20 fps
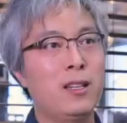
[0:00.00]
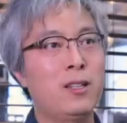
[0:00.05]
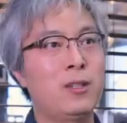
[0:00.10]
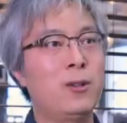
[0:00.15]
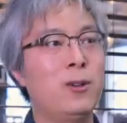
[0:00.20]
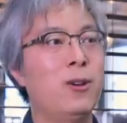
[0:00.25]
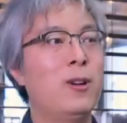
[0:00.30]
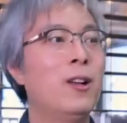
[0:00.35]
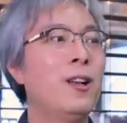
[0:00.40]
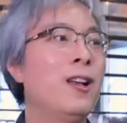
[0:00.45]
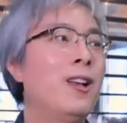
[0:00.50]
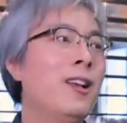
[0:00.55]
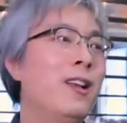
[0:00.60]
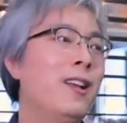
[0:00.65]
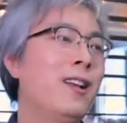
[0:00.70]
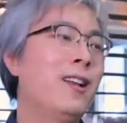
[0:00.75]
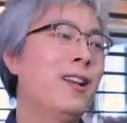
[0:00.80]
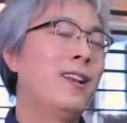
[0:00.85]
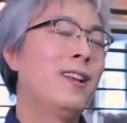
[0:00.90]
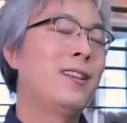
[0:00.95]
그래서
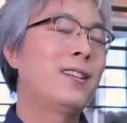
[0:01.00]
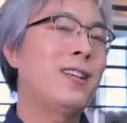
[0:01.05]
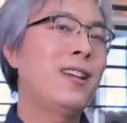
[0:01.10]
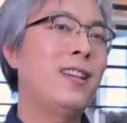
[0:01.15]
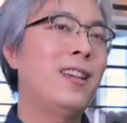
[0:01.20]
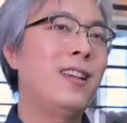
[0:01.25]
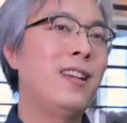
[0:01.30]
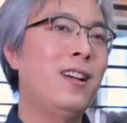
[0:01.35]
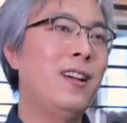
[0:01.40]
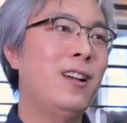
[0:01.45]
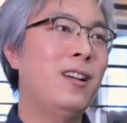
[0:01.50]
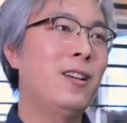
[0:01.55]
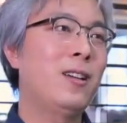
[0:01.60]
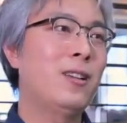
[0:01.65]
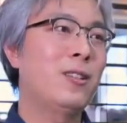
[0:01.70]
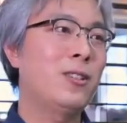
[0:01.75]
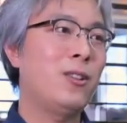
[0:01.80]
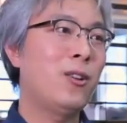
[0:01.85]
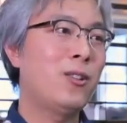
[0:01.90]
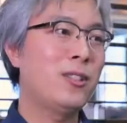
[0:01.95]

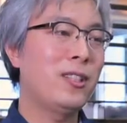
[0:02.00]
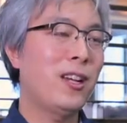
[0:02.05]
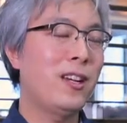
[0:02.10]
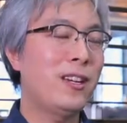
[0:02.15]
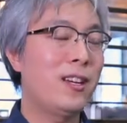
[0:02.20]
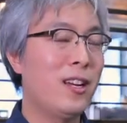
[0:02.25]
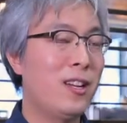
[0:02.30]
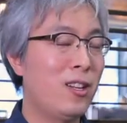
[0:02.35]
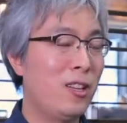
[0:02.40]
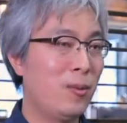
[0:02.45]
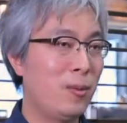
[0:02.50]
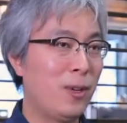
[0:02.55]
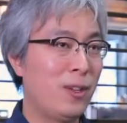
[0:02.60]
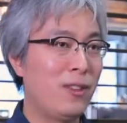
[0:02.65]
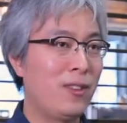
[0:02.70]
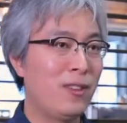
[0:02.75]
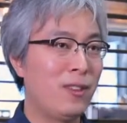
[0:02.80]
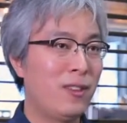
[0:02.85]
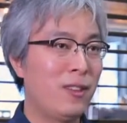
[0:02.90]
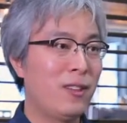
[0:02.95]
자기가 성장을
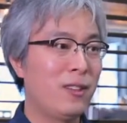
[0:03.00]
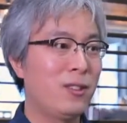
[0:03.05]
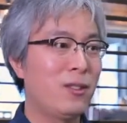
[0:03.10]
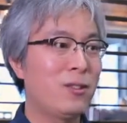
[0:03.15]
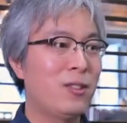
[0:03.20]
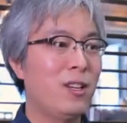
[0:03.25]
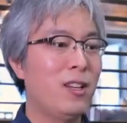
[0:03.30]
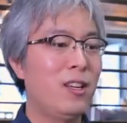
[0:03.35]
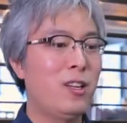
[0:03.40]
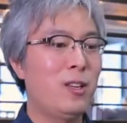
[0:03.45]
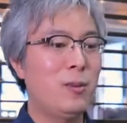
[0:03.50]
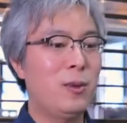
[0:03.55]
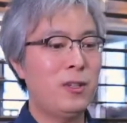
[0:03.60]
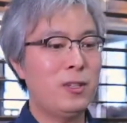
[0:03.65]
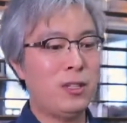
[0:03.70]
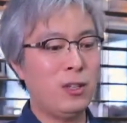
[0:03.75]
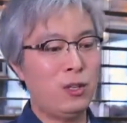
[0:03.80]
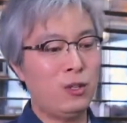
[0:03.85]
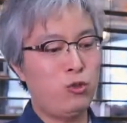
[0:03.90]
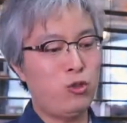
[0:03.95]
하려면
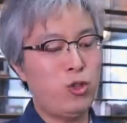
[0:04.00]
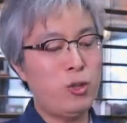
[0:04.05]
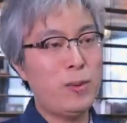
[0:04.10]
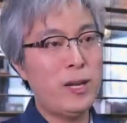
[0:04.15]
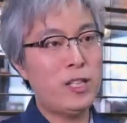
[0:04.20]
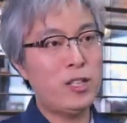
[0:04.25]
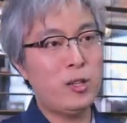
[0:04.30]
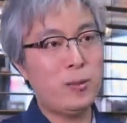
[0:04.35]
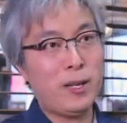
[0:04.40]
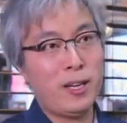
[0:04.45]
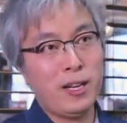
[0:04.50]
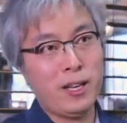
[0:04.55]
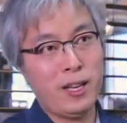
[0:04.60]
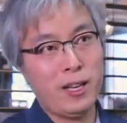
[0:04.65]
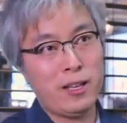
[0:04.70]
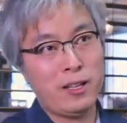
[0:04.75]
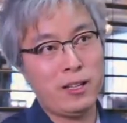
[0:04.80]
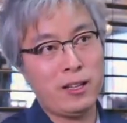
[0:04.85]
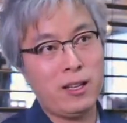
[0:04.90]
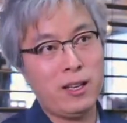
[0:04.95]
성장하려면 저기 출발점이라는
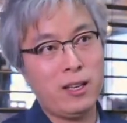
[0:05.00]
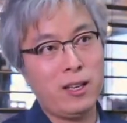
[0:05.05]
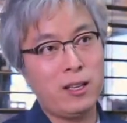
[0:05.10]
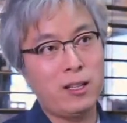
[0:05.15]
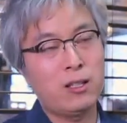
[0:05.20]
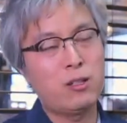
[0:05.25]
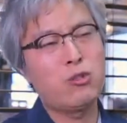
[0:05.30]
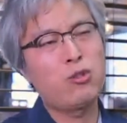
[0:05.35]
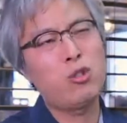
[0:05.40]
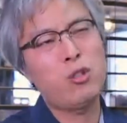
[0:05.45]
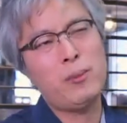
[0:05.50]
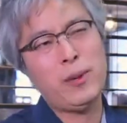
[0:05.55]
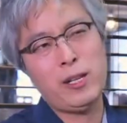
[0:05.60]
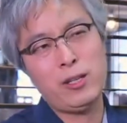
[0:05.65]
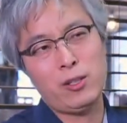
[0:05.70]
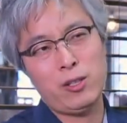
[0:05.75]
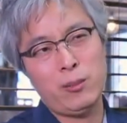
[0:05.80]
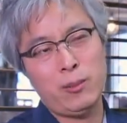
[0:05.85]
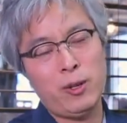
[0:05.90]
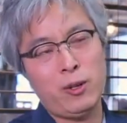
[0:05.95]
게 있는데 그
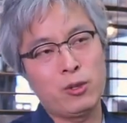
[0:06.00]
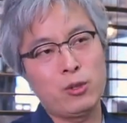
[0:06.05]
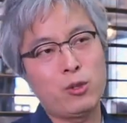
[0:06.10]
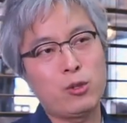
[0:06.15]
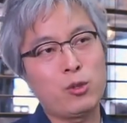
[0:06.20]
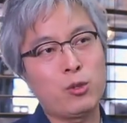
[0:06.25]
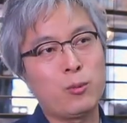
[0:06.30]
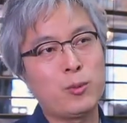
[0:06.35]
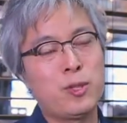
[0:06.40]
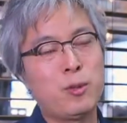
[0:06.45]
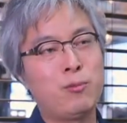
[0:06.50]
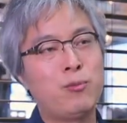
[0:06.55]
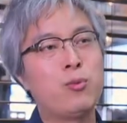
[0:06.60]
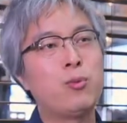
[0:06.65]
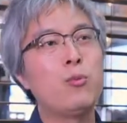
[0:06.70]
출발점이 어쩔 수 없이